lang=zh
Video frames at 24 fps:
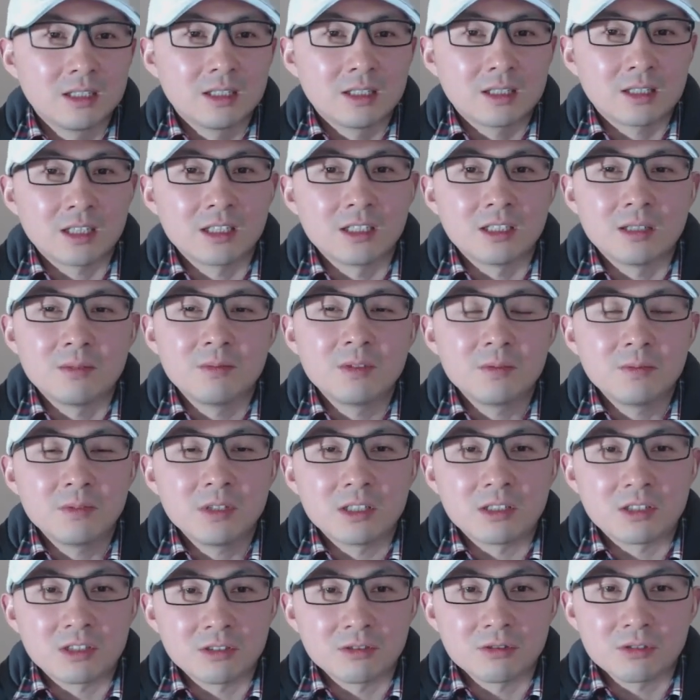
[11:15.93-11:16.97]
但是人民币
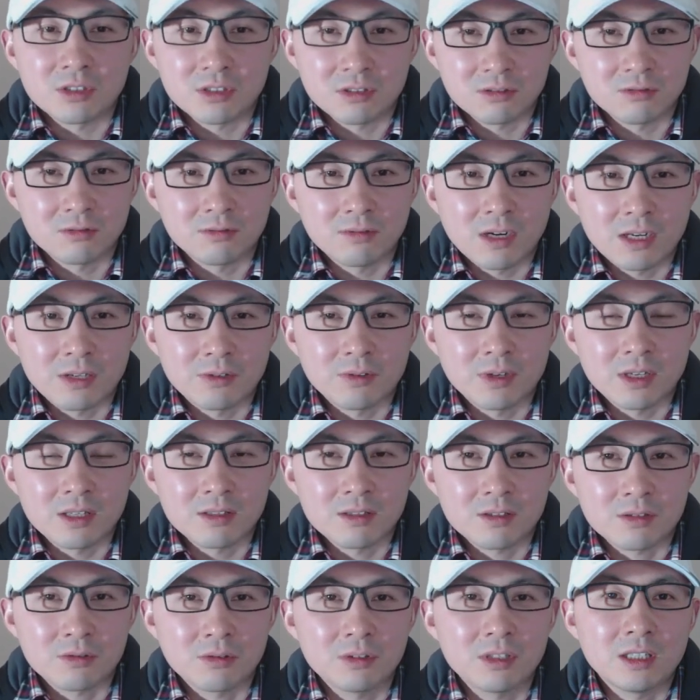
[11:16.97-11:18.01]
只有十五万元，
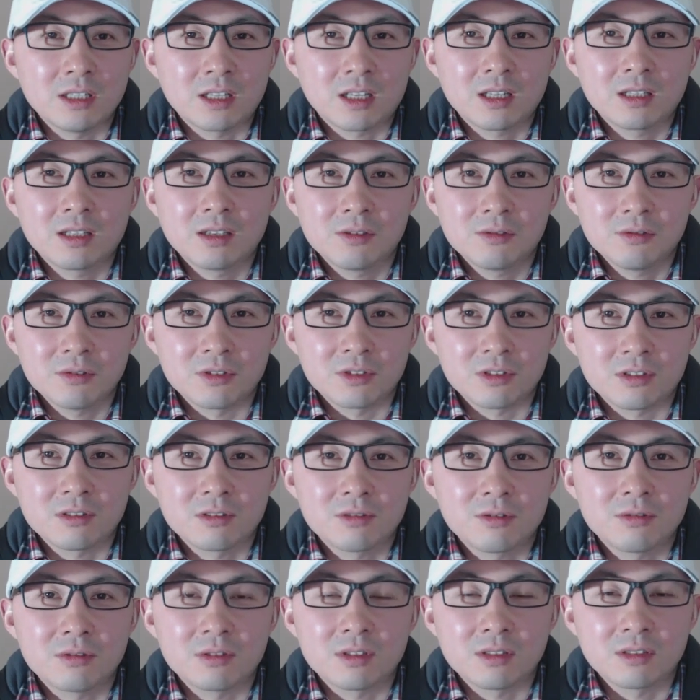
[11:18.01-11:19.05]
所以他的律师
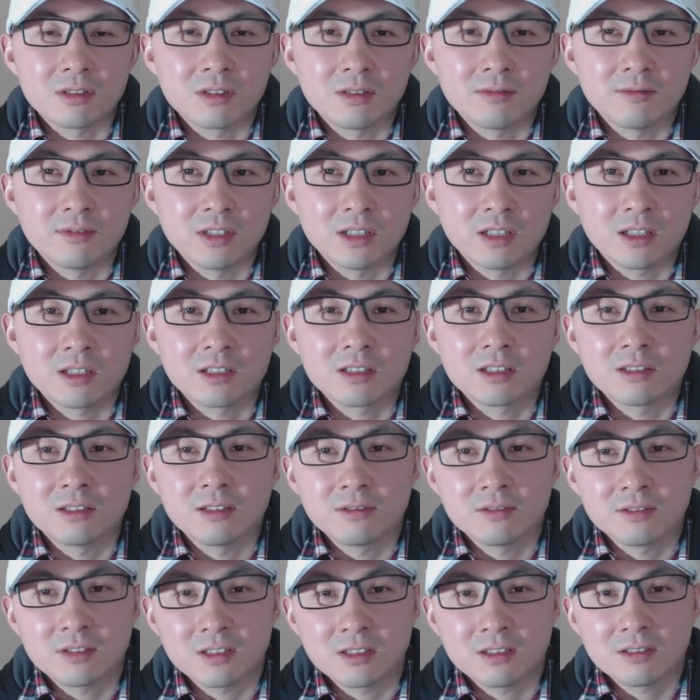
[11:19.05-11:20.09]
据此认为他这
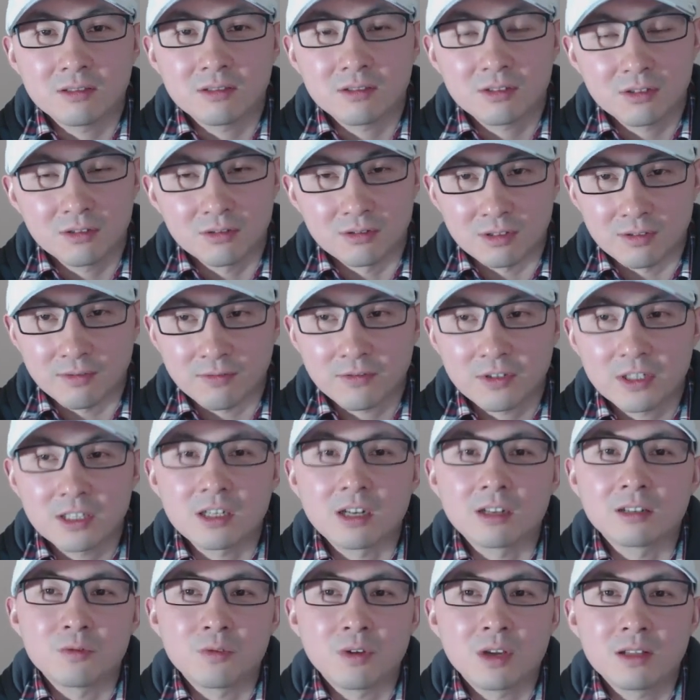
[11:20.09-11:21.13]
人就是非
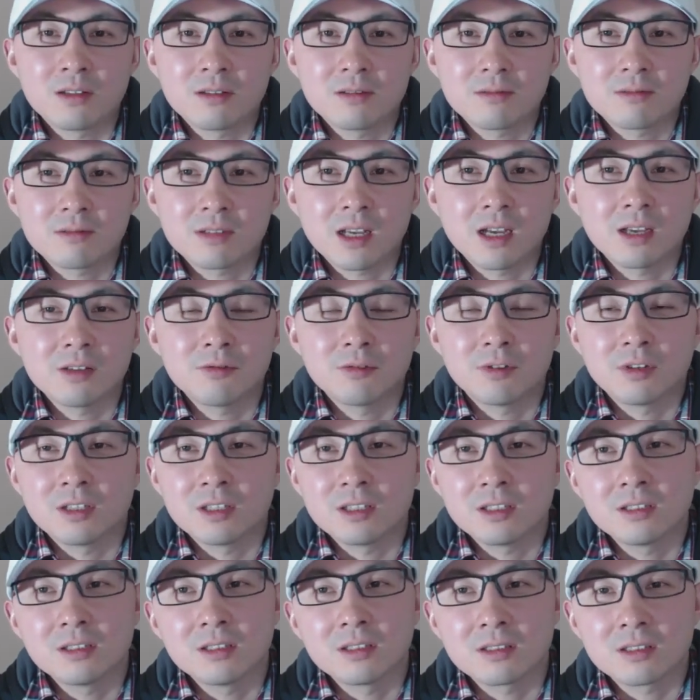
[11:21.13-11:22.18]
常的冤，参与了
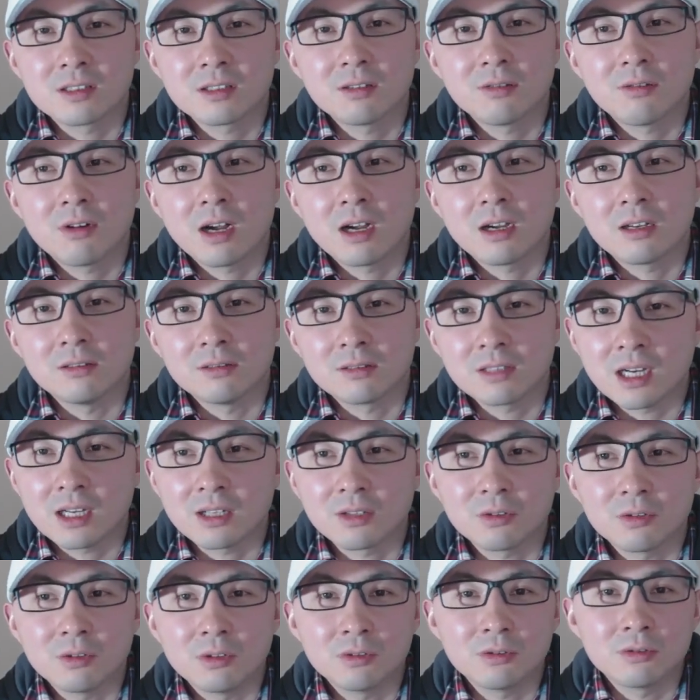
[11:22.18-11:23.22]
一个策划很大
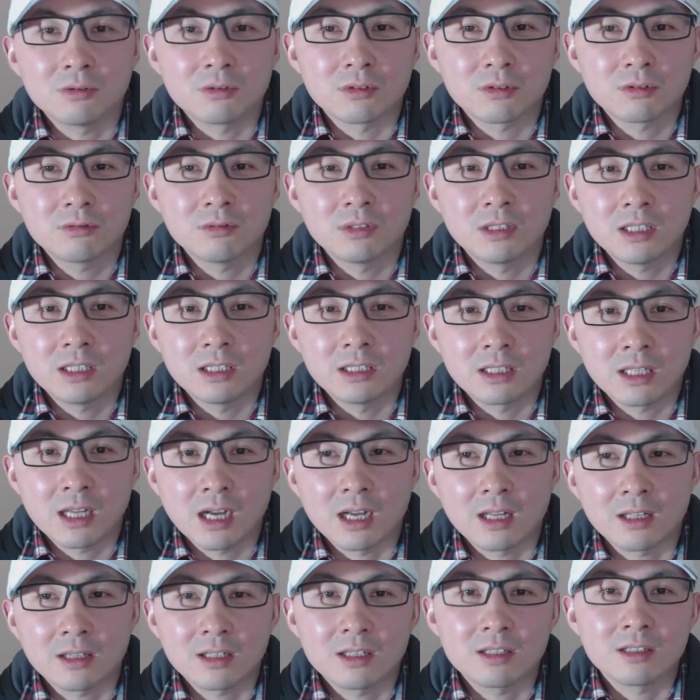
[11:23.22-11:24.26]
的活动，数额很
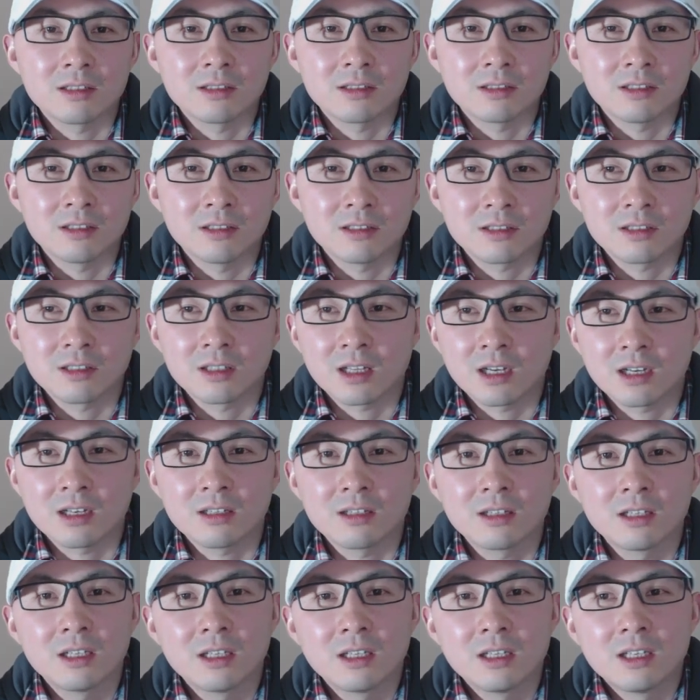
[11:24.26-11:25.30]
大，但是其实
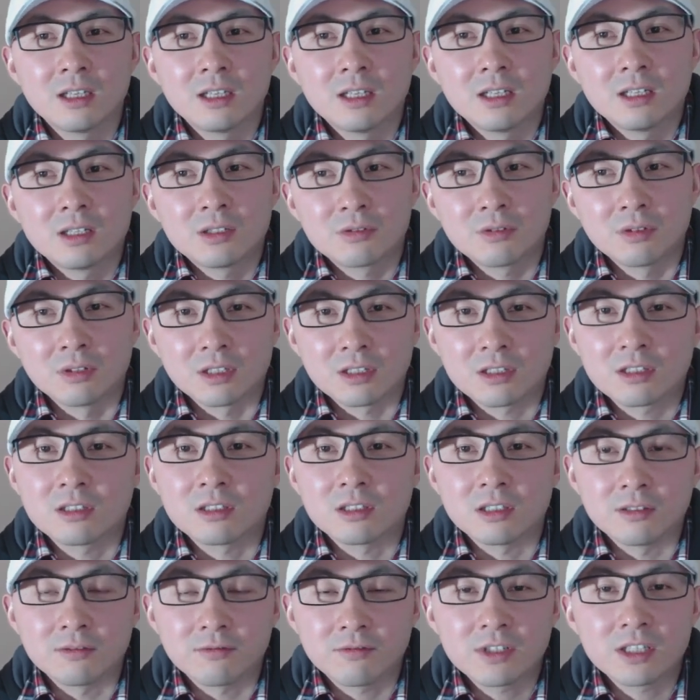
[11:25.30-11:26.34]
他做的事
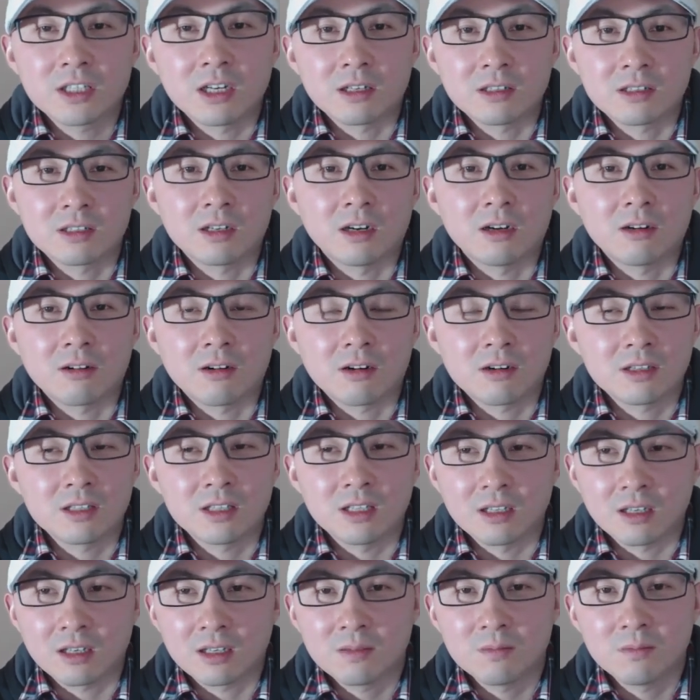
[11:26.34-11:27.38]
情非常少，而
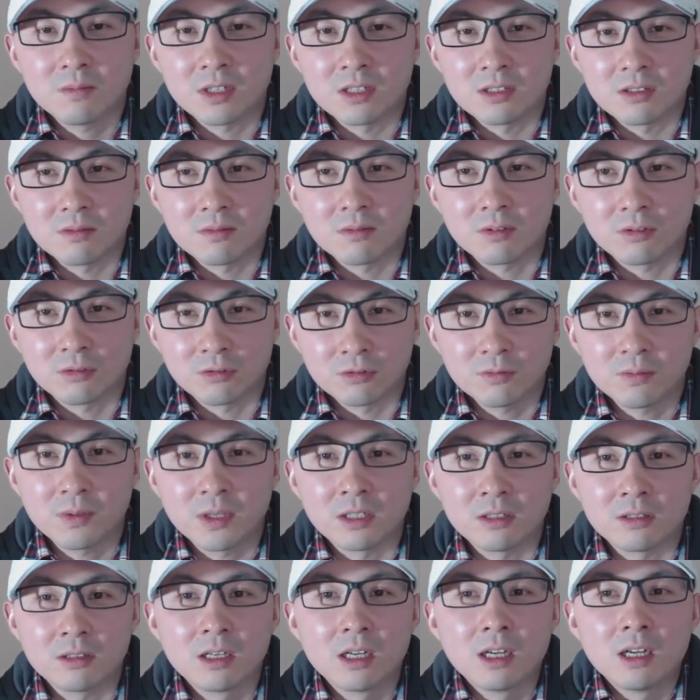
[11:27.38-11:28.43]
且根本毒
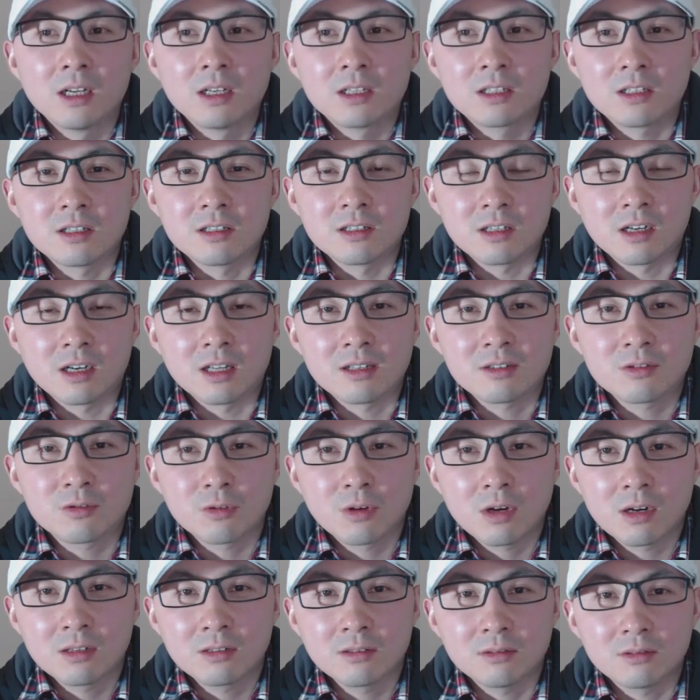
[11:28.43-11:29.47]
品甚至连
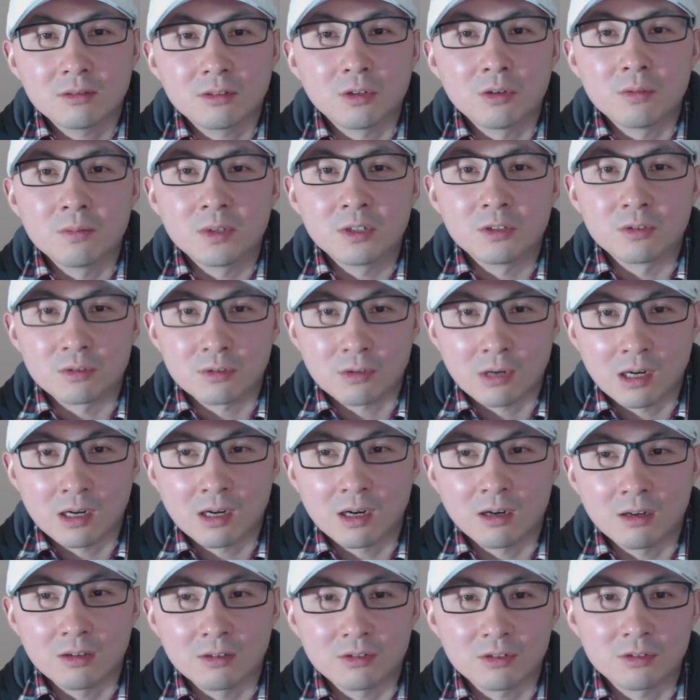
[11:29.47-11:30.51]
装都没有装
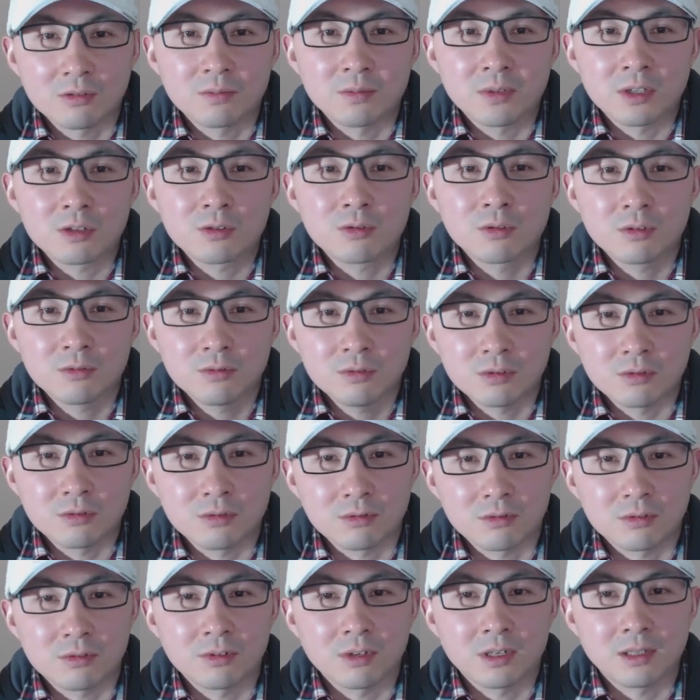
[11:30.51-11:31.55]
好，就别说运
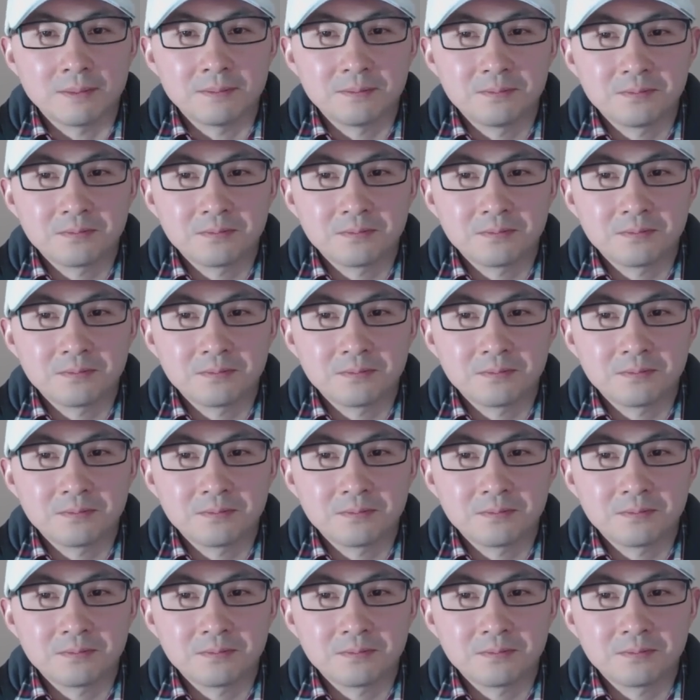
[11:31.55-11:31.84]
出去了。